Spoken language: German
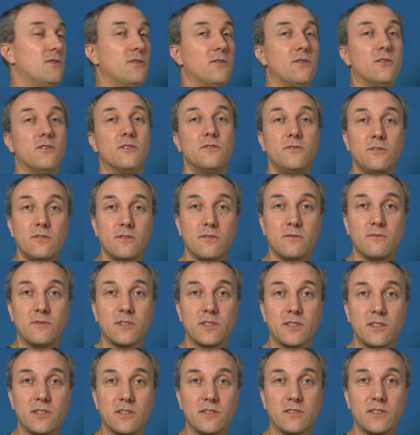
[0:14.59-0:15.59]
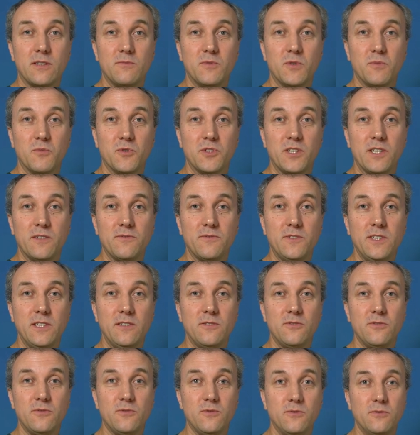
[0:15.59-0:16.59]
Und was hat das damit
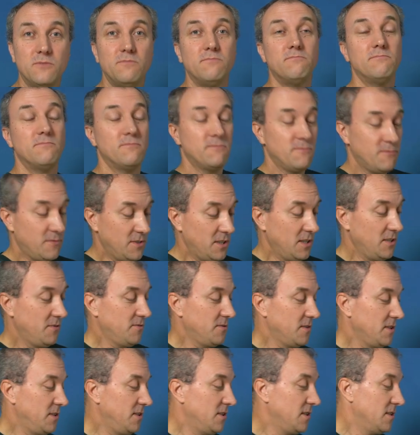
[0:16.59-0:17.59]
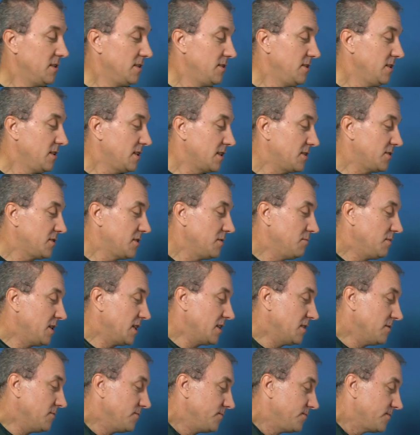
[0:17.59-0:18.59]
Modellfliegen zu tun? Wie ich finde, eine ganze
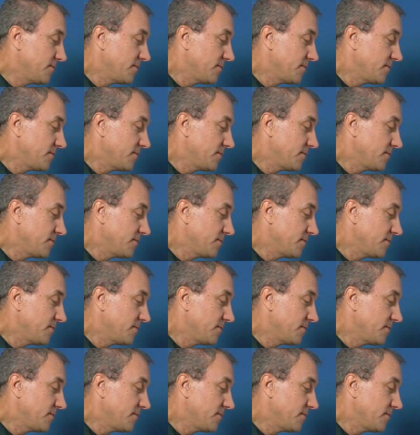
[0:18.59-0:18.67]
Menge.